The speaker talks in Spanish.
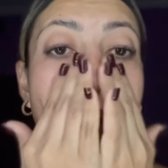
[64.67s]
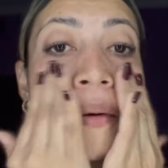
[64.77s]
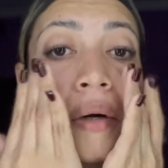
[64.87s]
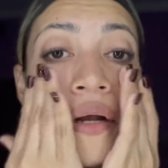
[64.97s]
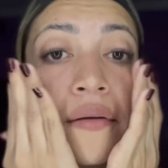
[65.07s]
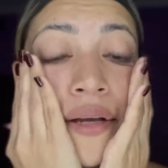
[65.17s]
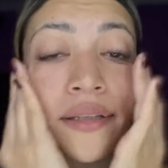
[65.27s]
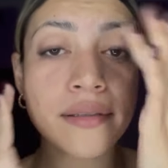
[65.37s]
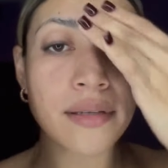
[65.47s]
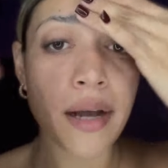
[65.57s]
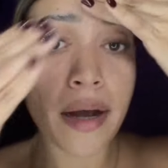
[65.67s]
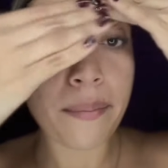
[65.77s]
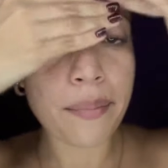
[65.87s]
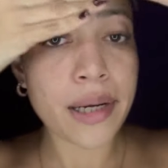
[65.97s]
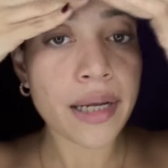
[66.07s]
Una vez
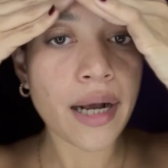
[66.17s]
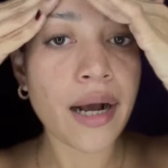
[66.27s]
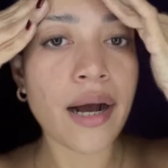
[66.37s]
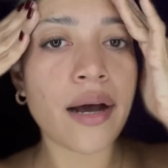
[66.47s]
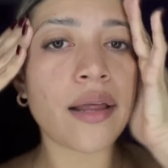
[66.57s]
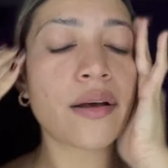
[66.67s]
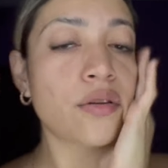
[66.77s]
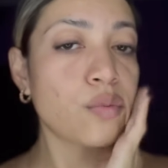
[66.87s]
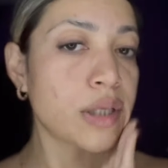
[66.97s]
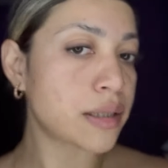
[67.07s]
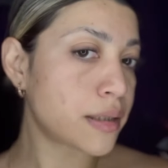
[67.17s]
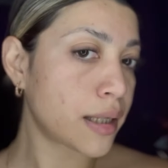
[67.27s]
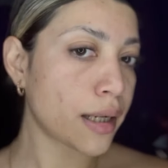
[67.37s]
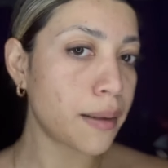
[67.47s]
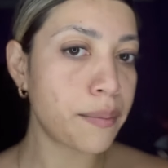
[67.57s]
aplicada
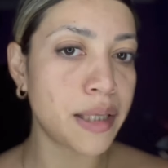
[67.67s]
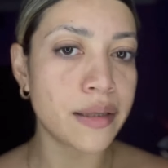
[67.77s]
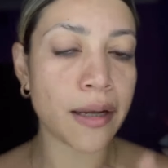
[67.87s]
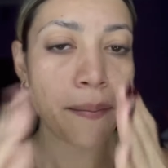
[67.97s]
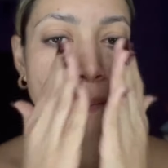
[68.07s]
nuestra cremita,